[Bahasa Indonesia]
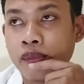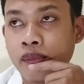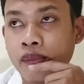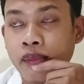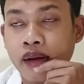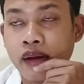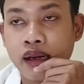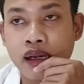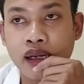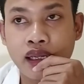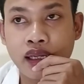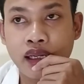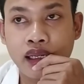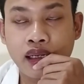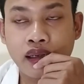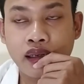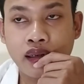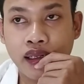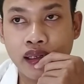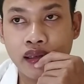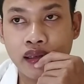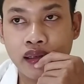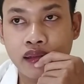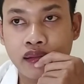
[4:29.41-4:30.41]

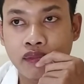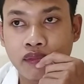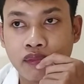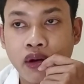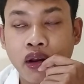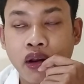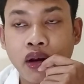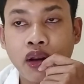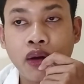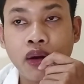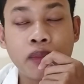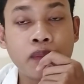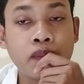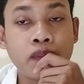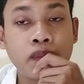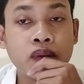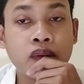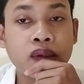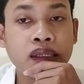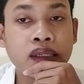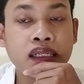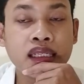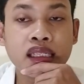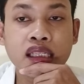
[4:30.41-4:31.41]
makanan
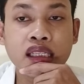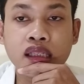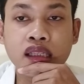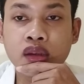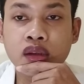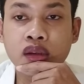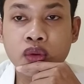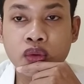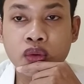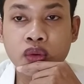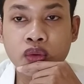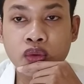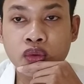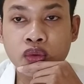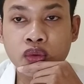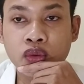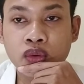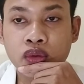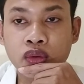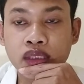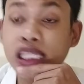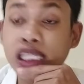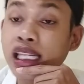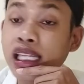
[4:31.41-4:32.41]
walaupun
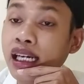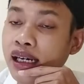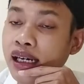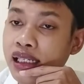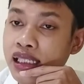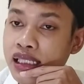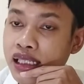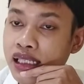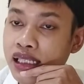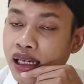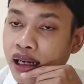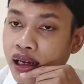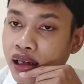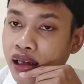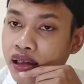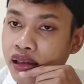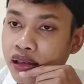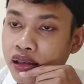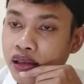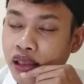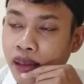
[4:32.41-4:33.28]
itu tiga kali sehari,